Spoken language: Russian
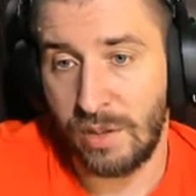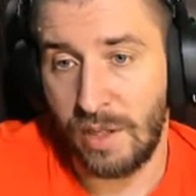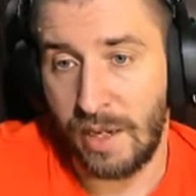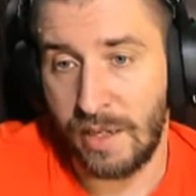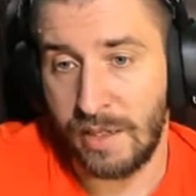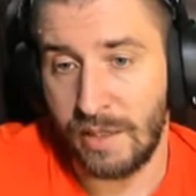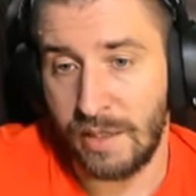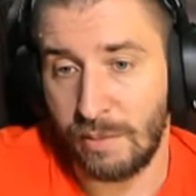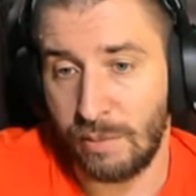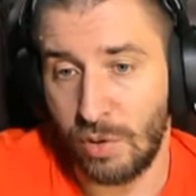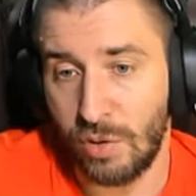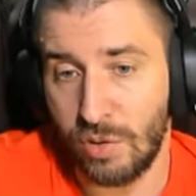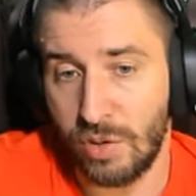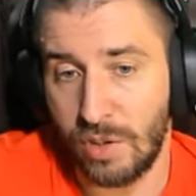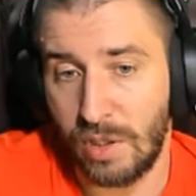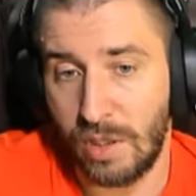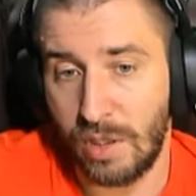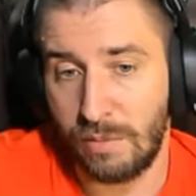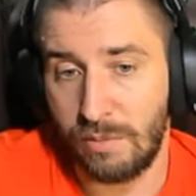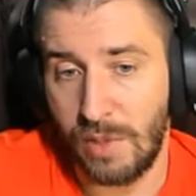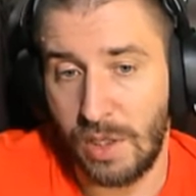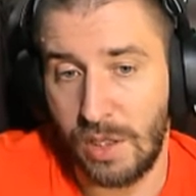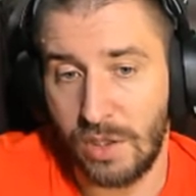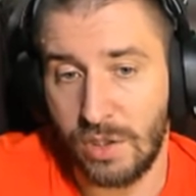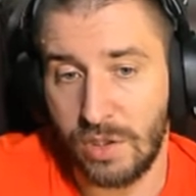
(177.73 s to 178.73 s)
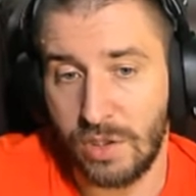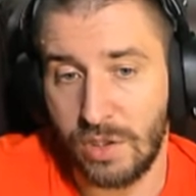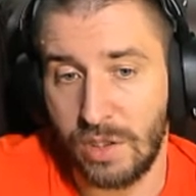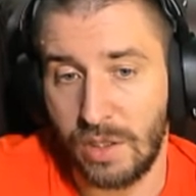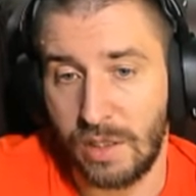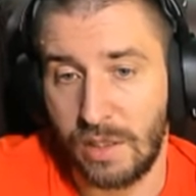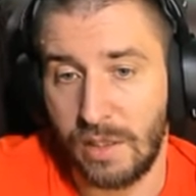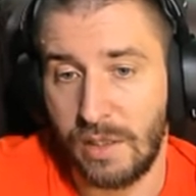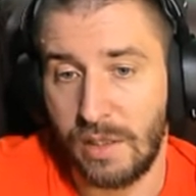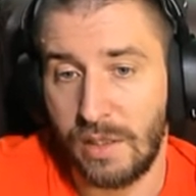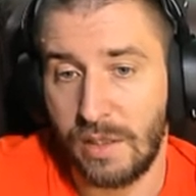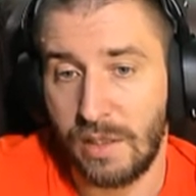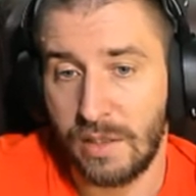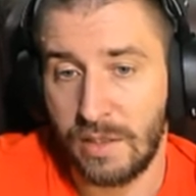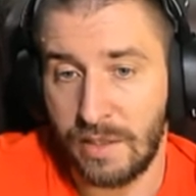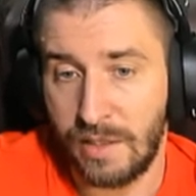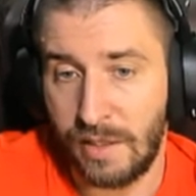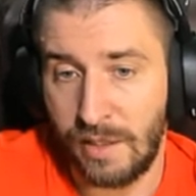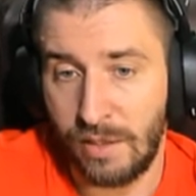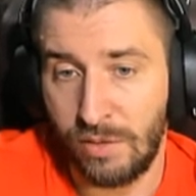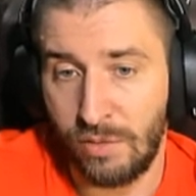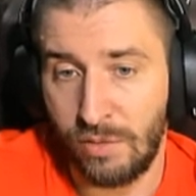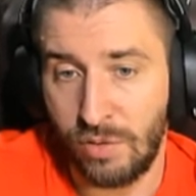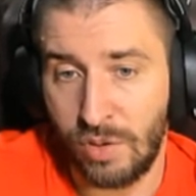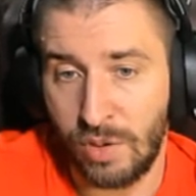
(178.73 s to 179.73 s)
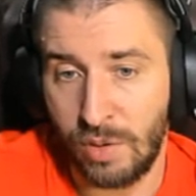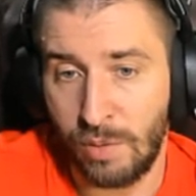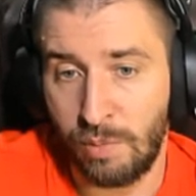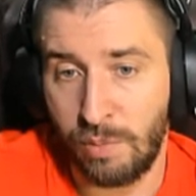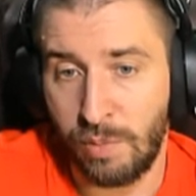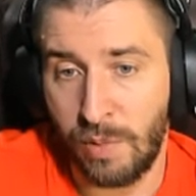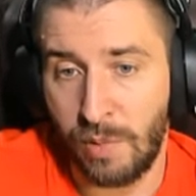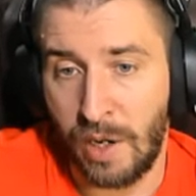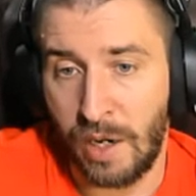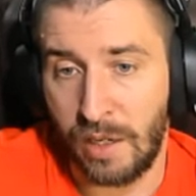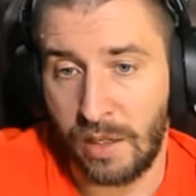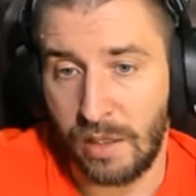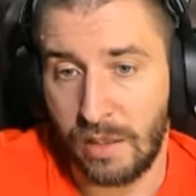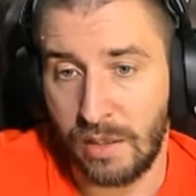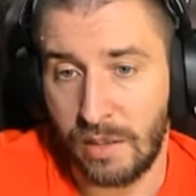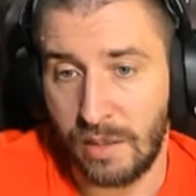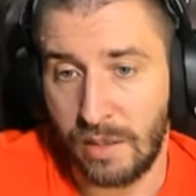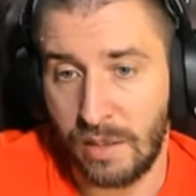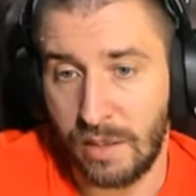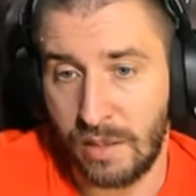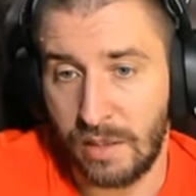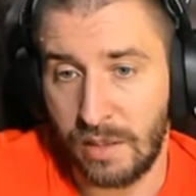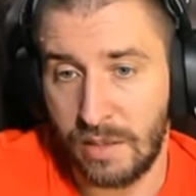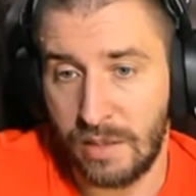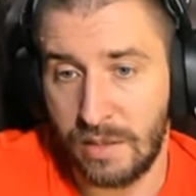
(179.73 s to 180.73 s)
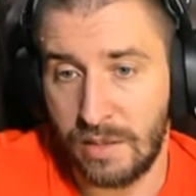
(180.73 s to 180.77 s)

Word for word: да, немножко меньше. Следующий пак, э,